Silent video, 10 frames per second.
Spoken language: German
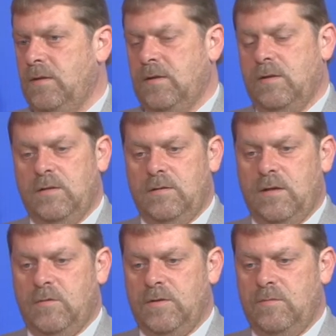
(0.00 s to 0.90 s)
äh,
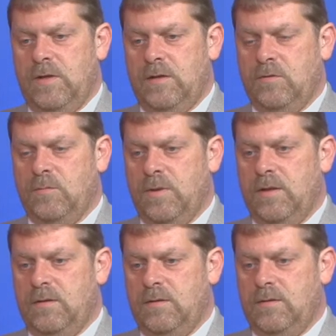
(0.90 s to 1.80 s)
auf den Weg zu
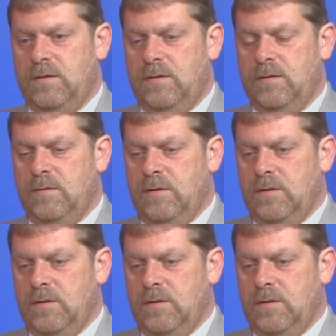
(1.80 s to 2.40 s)
bringen, die